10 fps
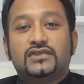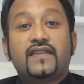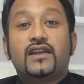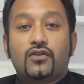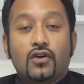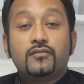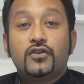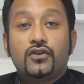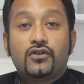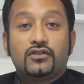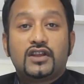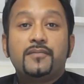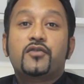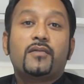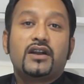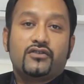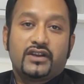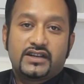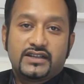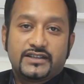তাদের কর্মদক্ষতা প্রমাণ করে
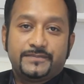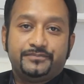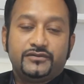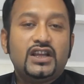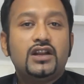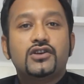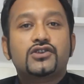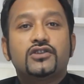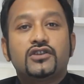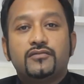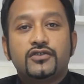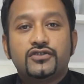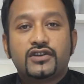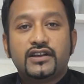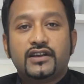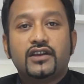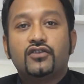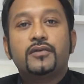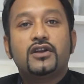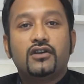এসেছে দীর্ঘ সতেরো বছরের এই
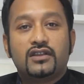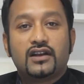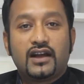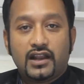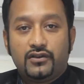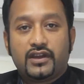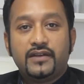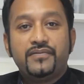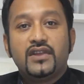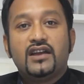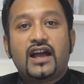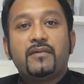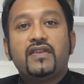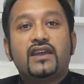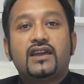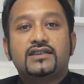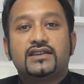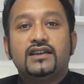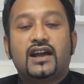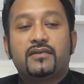অভিজ্ঞতার আলোকে আমি দেখেছি
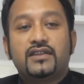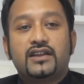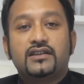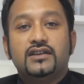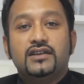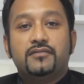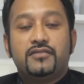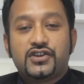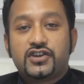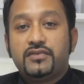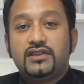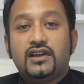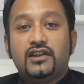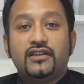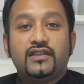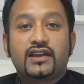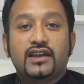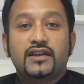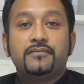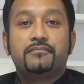আমাদের বিশ্ববিদ্যালয়
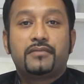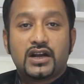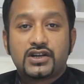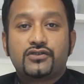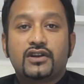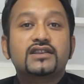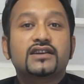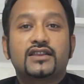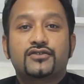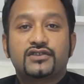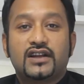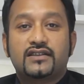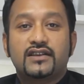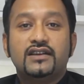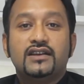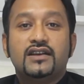থেকে পাশ করা ছাত্রছাত্রী